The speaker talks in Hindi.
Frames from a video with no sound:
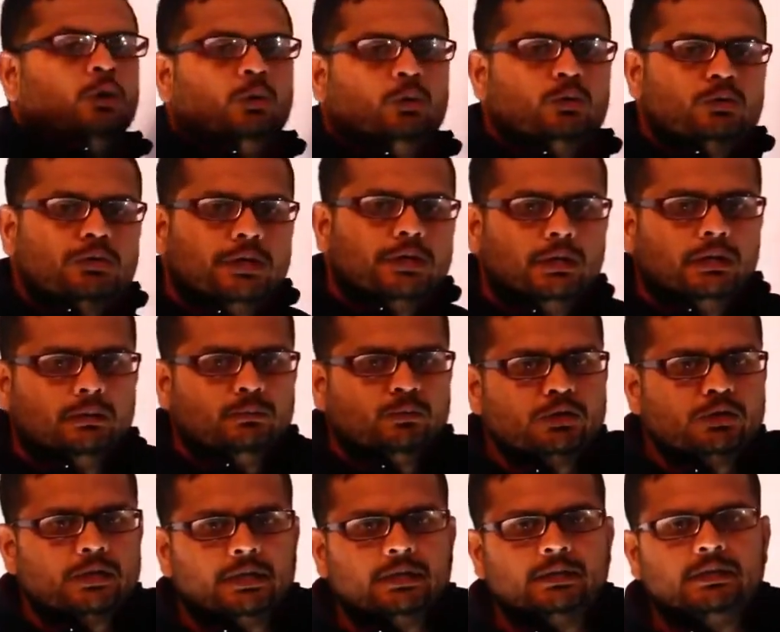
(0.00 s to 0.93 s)
उसके लिए
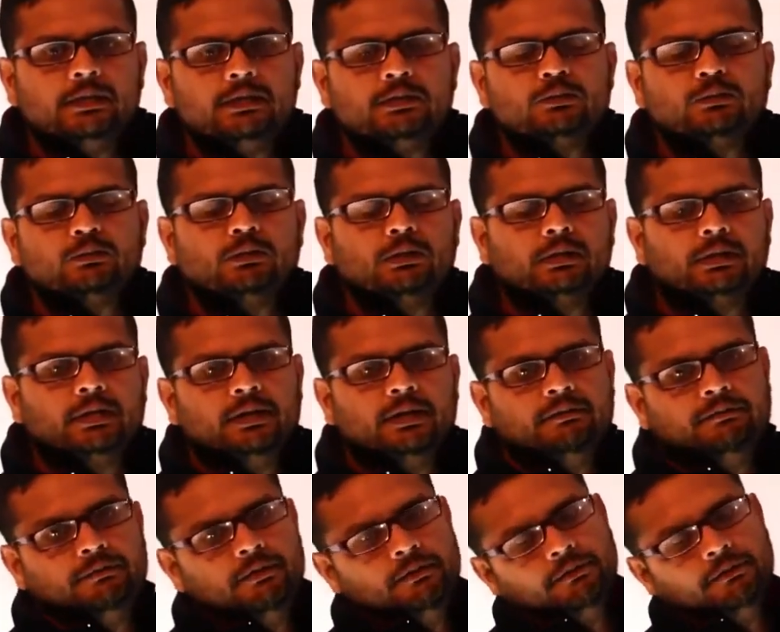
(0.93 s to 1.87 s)
मुझे कितनी ज़रूरत है
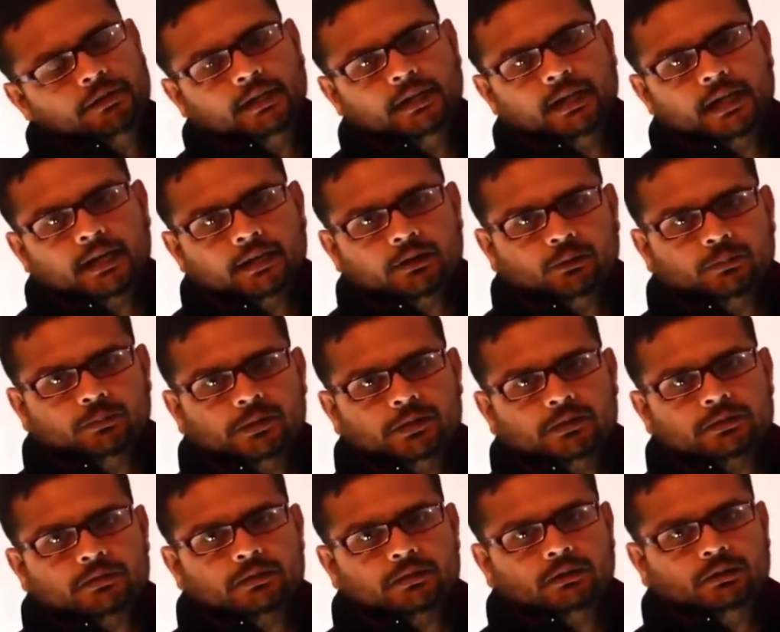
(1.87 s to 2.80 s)
फिफ्टी लाख
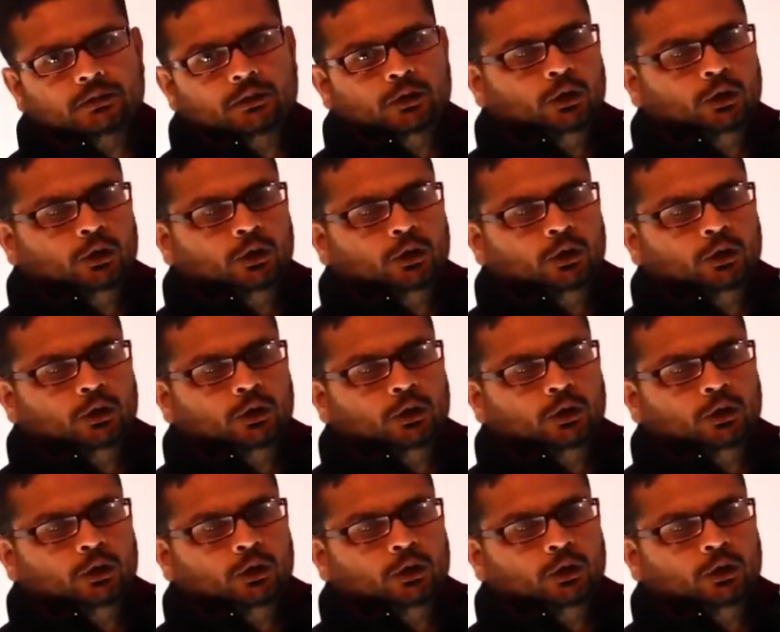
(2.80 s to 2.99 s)
रुपीज़ की